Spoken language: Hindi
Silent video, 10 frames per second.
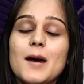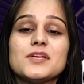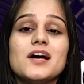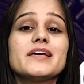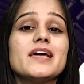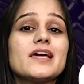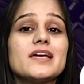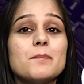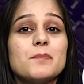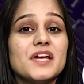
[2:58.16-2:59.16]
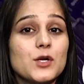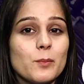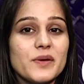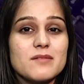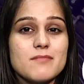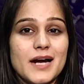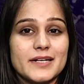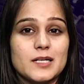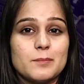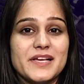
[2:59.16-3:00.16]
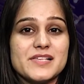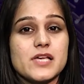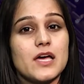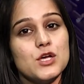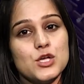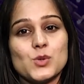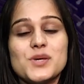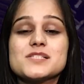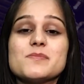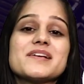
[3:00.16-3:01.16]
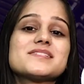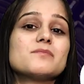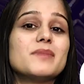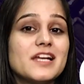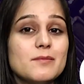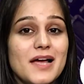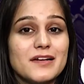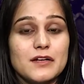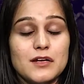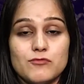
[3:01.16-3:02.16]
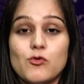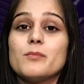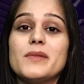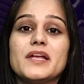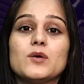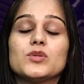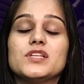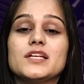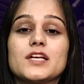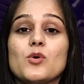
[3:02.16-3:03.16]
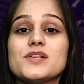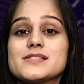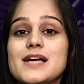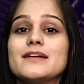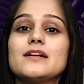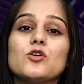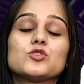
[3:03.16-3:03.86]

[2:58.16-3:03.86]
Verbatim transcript: अब थर्ड ये है कि ये पीयर टू पीयर मार्केट प्लेस है तो इसमें किसी मिडिल मैन की इन्वॉल्वमेंट नहीं होती है कि कोई सेंट्रल